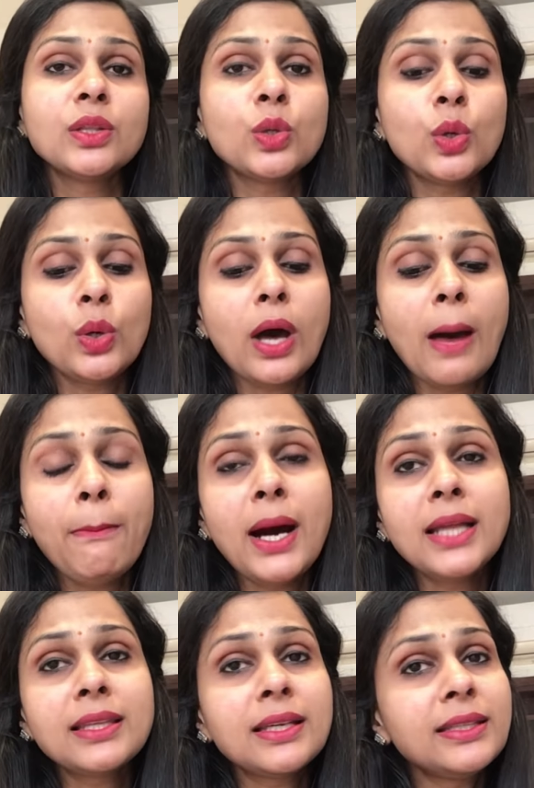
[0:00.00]
तो अब
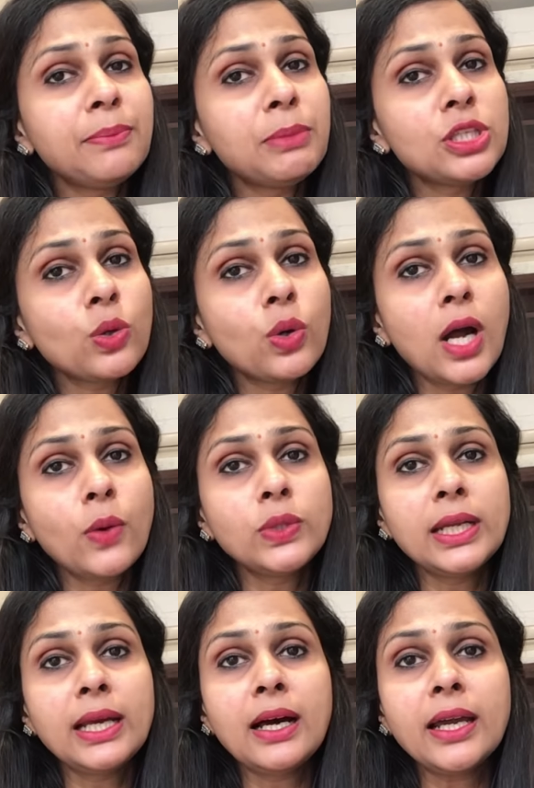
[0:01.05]
बात करते हैं बच्चे को
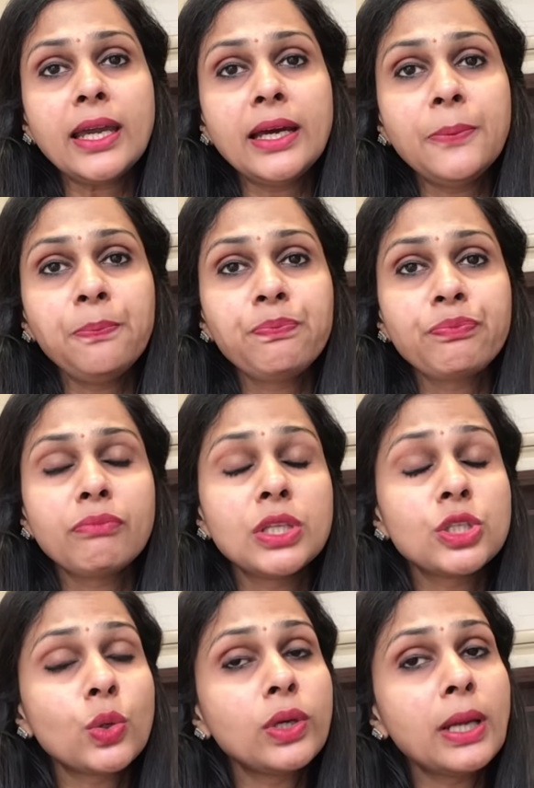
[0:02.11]
काउंटिंग आ गया
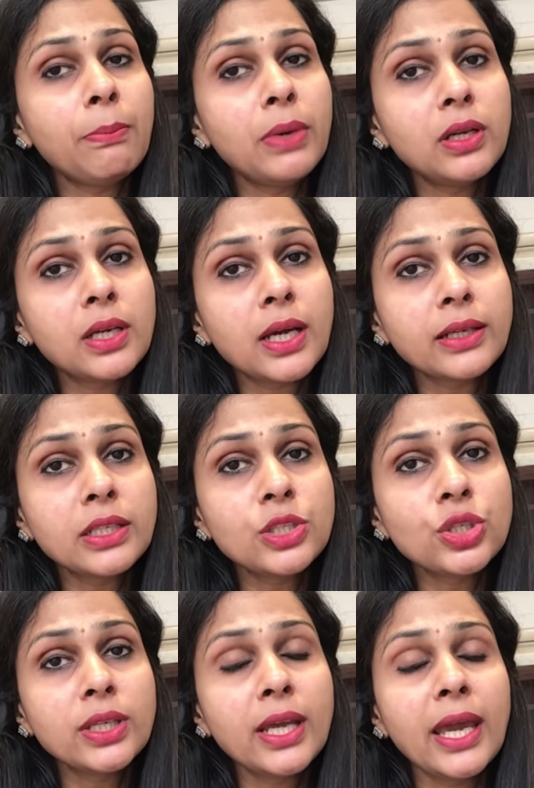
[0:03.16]
बच्चे को नंबर
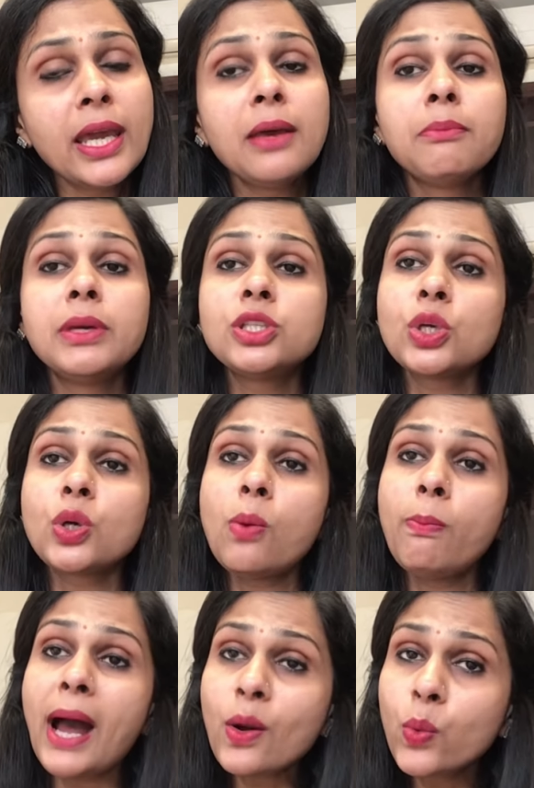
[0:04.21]
रिकॉग्निशन है बच्चे को
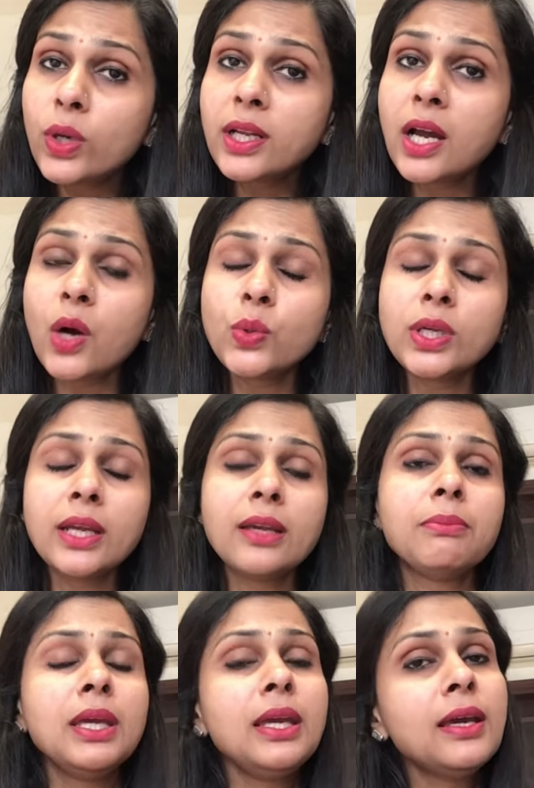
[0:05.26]
बैकवर्ड काउंटिंग
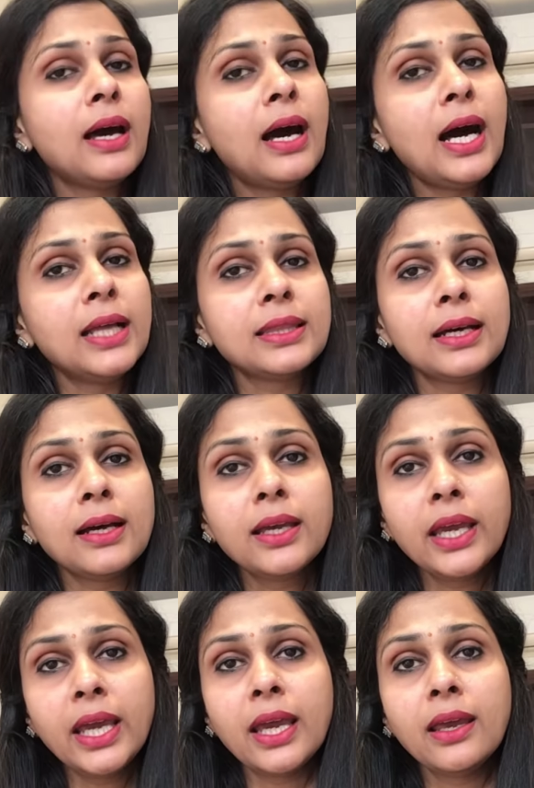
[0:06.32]
भी आता
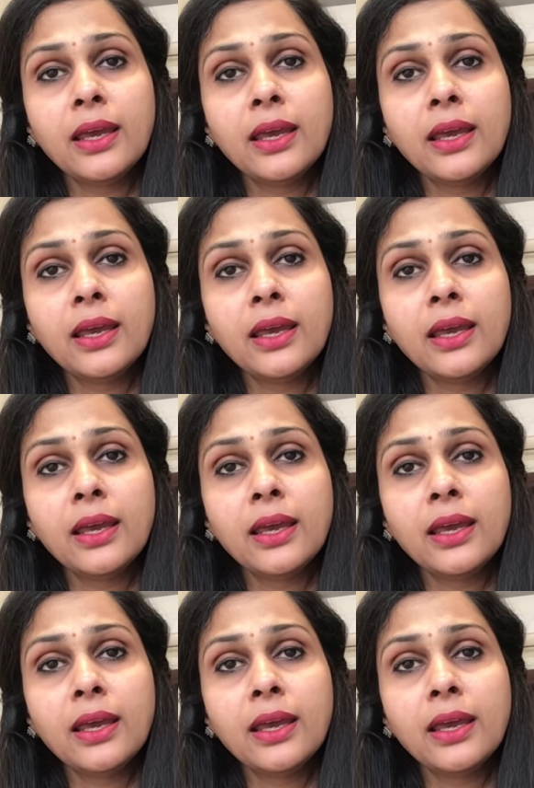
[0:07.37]
है